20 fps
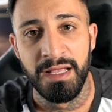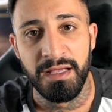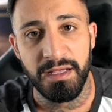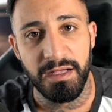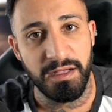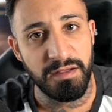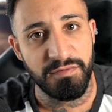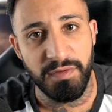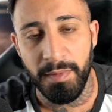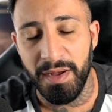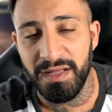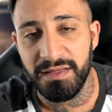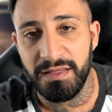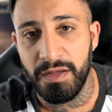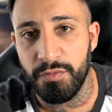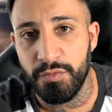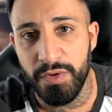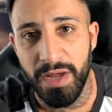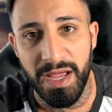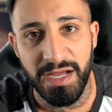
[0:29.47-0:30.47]
Äh, wir machen da
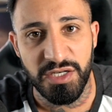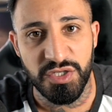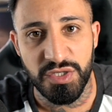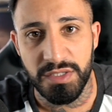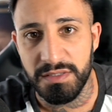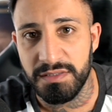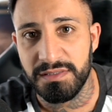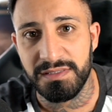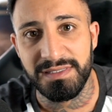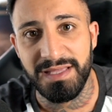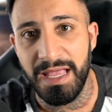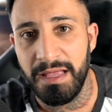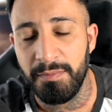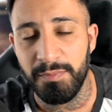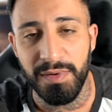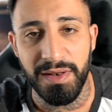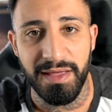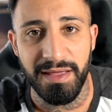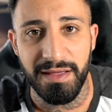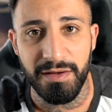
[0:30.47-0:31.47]
Reactions,
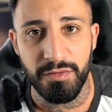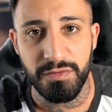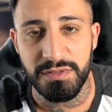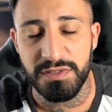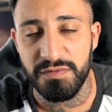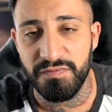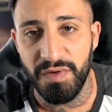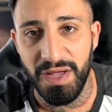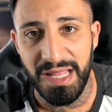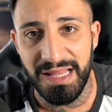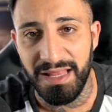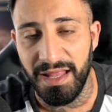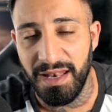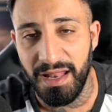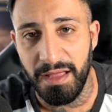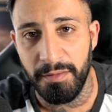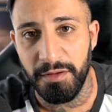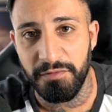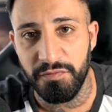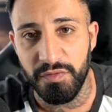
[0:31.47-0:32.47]
Gameplay und so weiter,
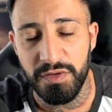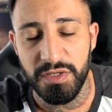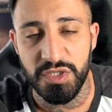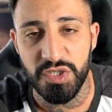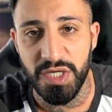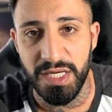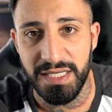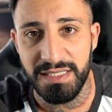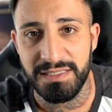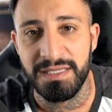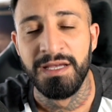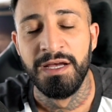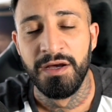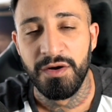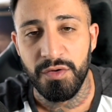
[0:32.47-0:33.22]
labern vor den Scheiß.